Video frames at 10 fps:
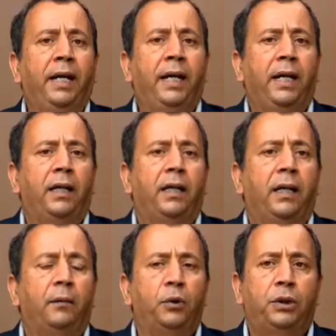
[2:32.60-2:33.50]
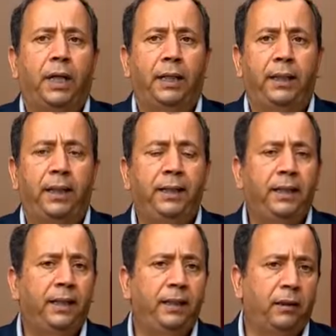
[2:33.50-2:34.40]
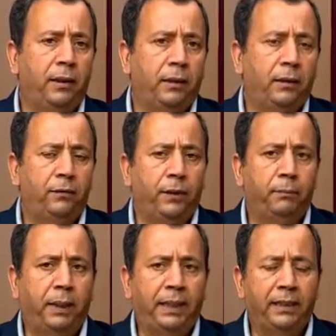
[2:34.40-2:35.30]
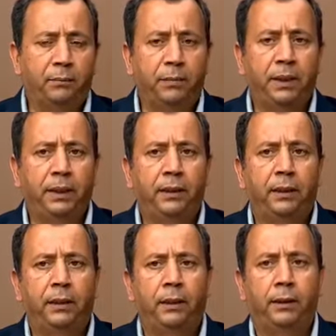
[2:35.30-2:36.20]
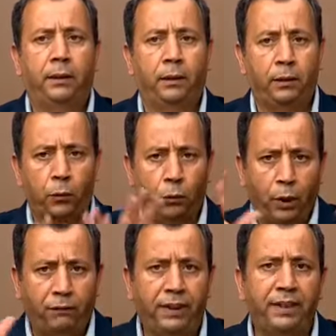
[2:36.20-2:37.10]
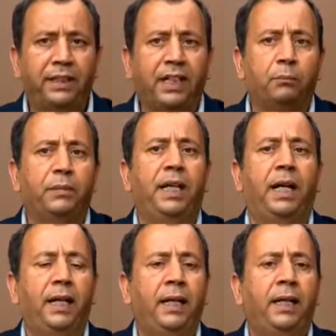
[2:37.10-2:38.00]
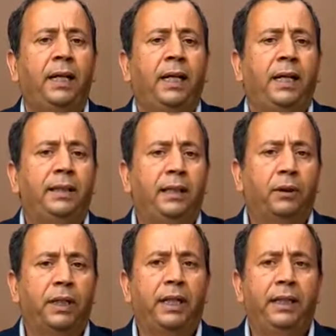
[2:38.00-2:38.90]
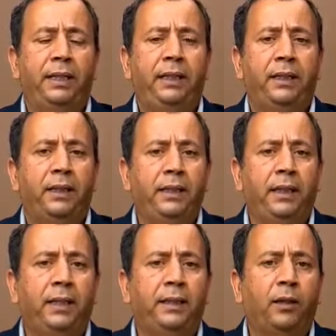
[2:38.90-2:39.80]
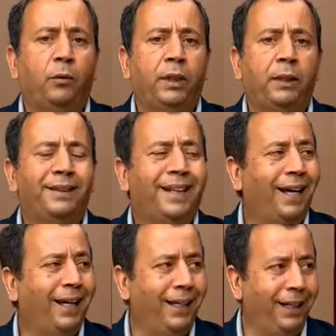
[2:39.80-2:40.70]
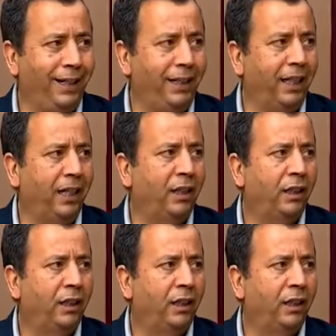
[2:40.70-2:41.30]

هي مش احنا هي هي معناها لازم نضعوها في الاطار نتاعها الدواء هذه هي دواء تاهيليه